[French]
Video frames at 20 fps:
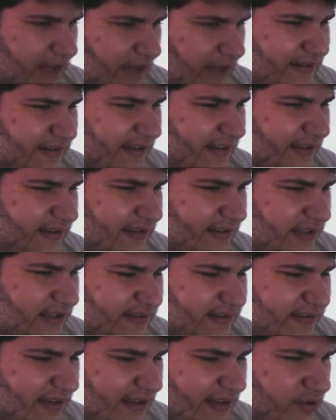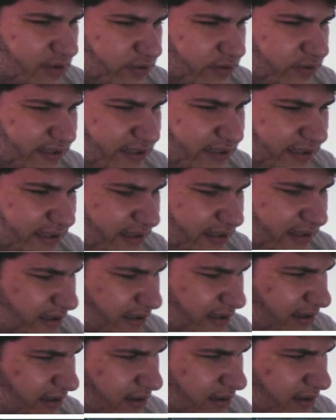chat et del chato, c'est...
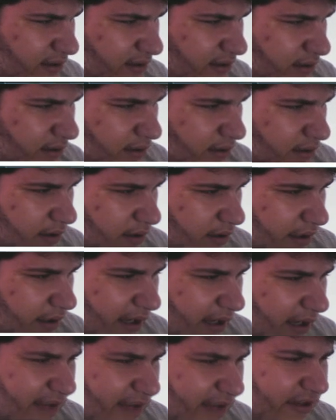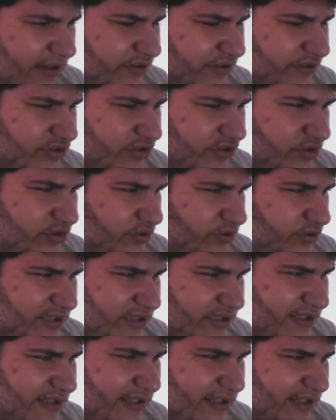El a
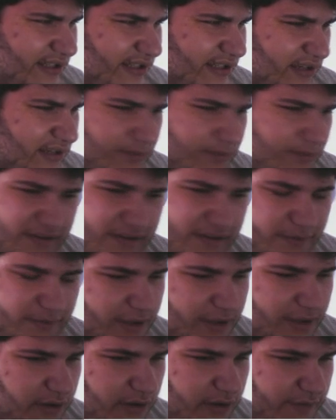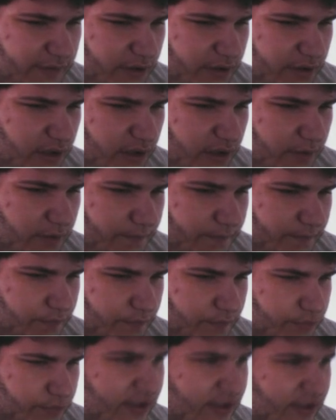del... Mais dis ferme ta gueule des fois. Alors,
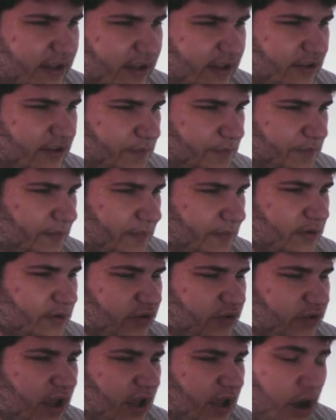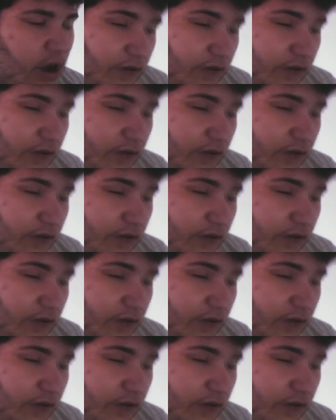putain, je peux pas mettre le chat. En fait,